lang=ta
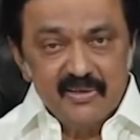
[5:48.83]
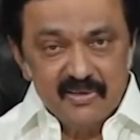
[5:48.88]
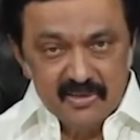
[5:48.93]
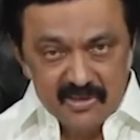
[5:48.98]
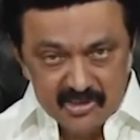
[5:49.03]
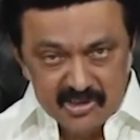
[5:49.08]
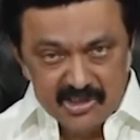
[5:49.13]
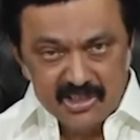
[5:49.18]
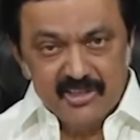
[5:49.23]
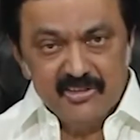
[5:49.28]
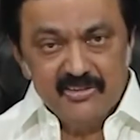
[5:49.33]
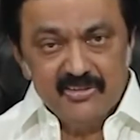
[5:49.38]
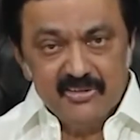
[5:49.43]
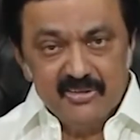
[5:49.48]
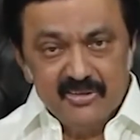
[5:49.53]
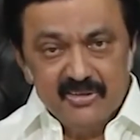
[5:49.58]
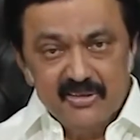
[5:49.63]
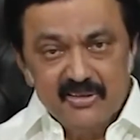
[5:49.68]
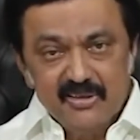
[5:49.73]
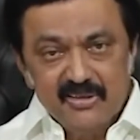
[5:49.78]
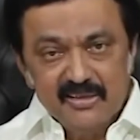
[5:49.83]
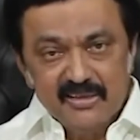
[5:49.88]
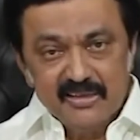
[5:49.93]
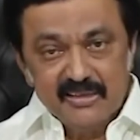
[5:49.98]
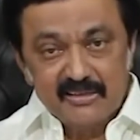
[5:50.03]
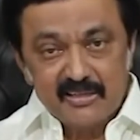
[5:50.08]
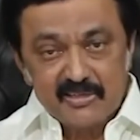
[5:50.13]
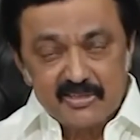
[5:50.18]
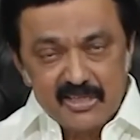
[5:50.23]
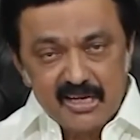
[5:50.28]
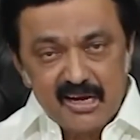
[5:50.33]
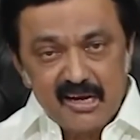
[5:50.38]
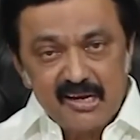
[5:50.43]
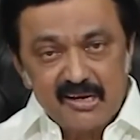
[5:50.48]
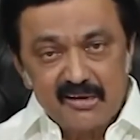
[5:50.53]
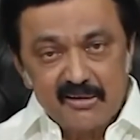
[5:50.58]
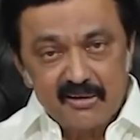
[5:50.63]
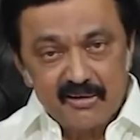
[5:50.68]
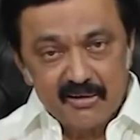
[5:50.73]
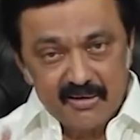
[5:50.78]
நிச்சயம் இந்த
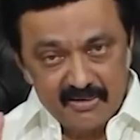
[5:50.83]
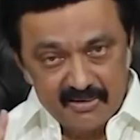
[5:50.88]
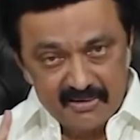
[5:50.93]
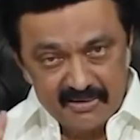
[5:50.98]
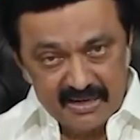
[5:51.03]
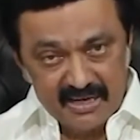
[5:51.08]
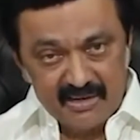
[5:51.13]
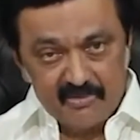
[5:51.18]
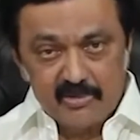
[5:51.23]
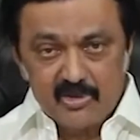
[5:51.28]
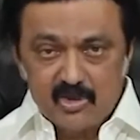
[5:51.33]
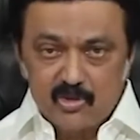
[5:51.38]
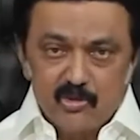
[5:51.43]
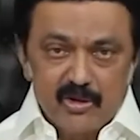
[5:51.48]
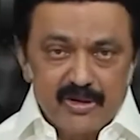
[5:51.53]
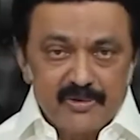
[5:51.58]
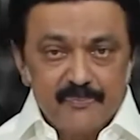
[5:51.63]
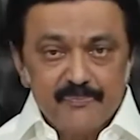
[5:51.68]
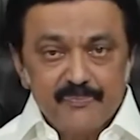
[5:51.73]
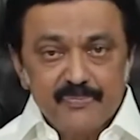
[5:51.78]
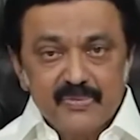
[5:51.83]
ஸ்டாலின் நிறைவேற்றுவான்